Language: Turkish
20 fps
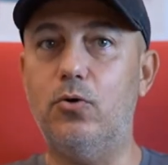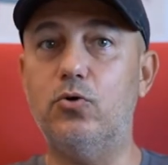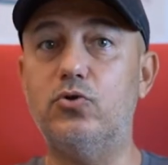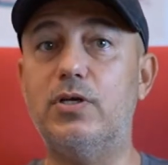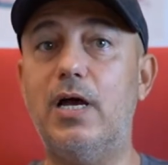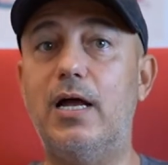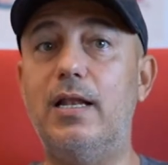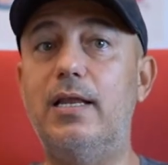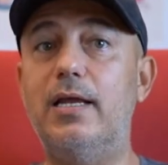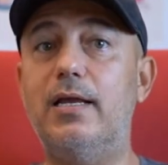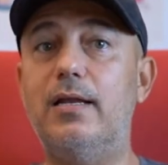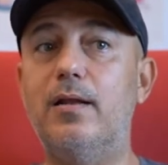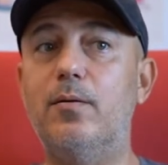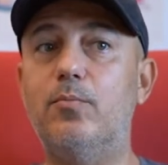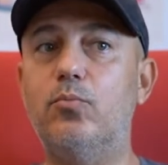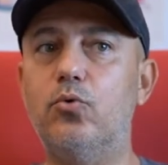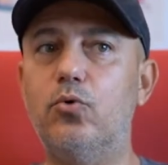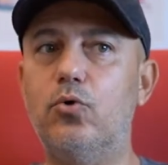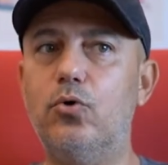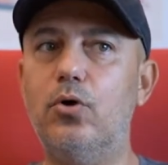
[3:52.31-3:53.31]

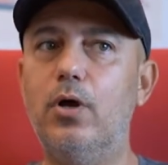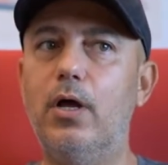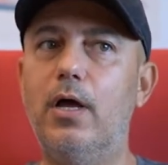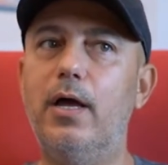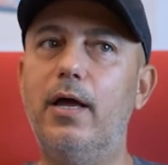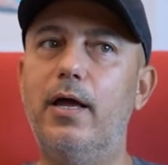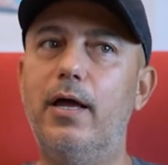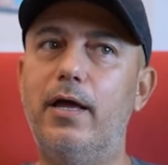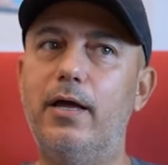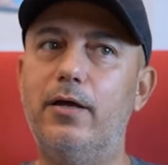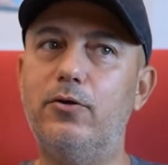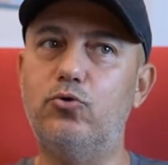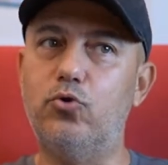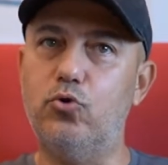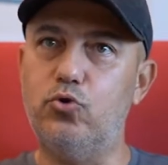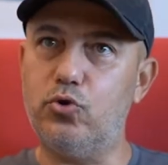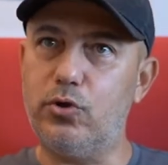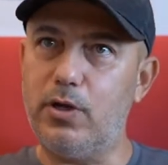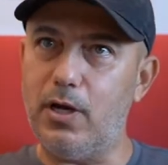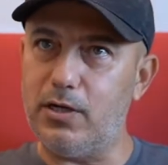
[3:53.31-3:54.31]
Özellikle bunu e,
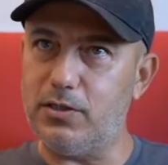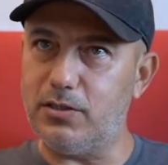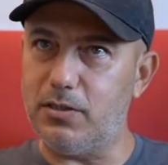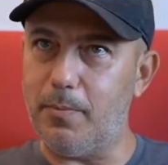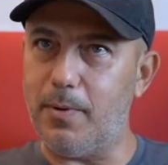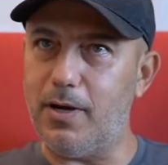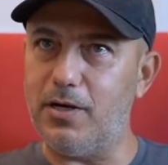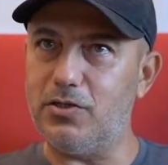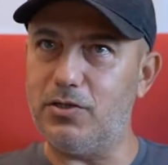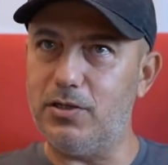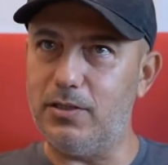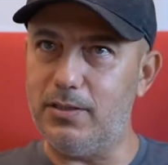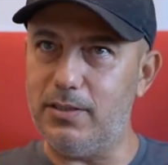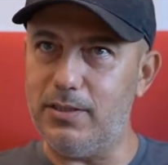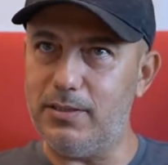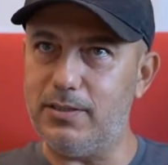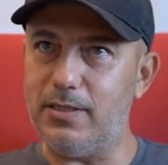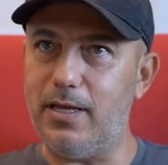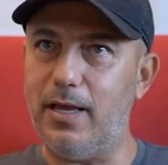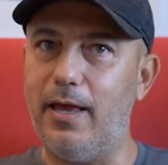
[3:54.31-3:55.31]
çocuk yaşta
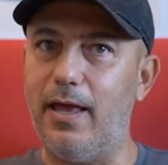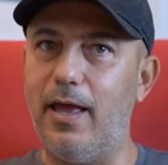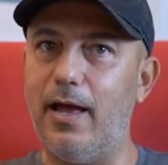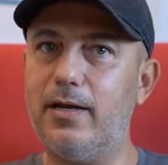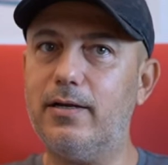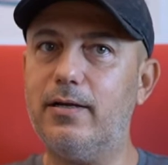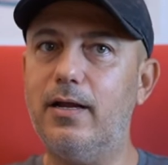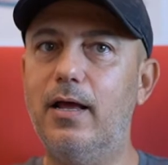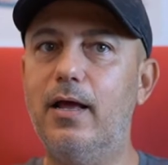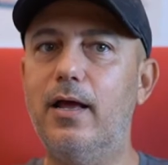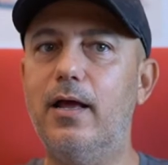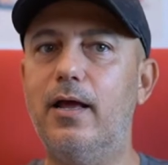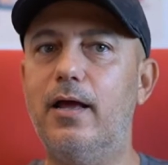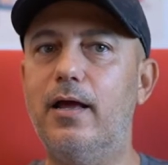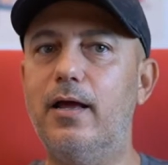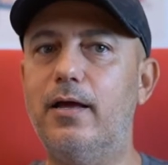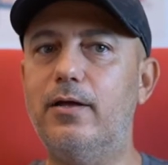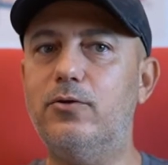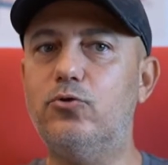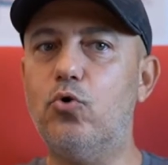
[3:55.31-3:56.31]
başladıysa eğer
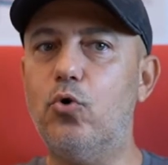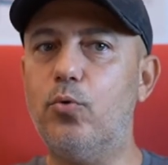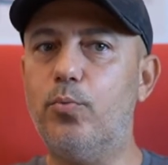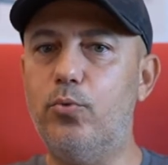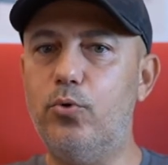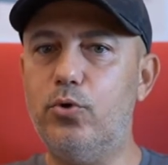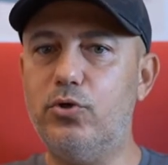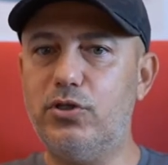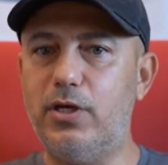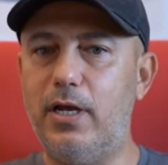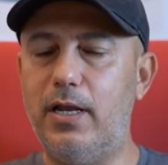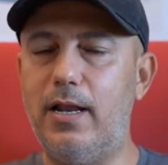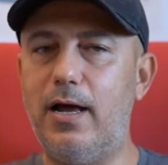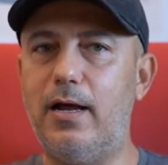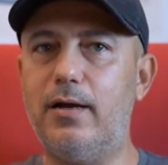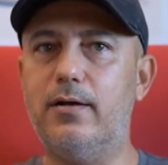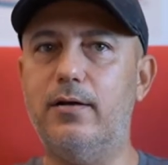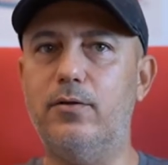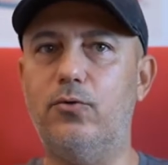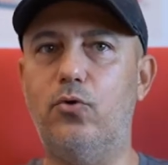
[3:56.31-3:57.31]
e, çok büyük
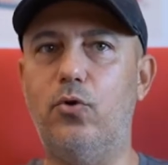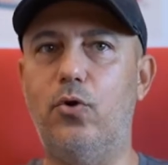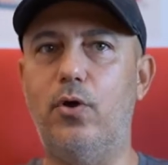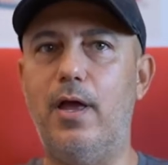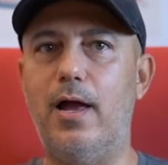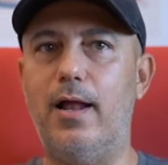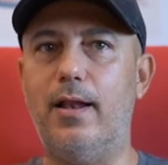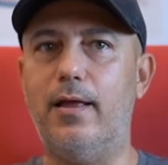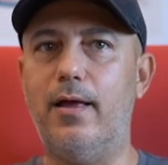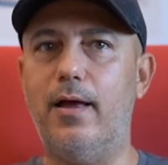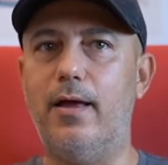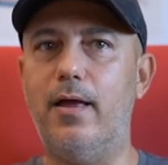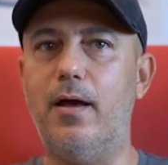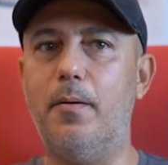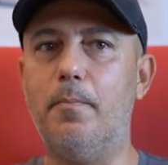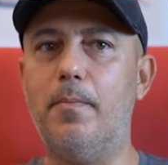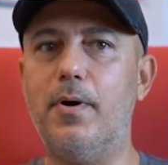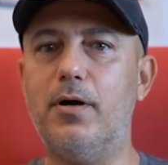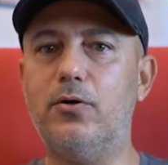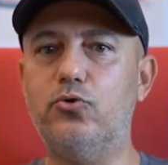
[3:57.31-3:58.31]
şeyler katıyor yelken
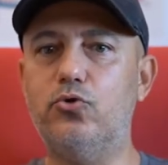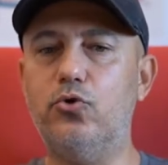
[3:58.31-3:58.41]
yapmak.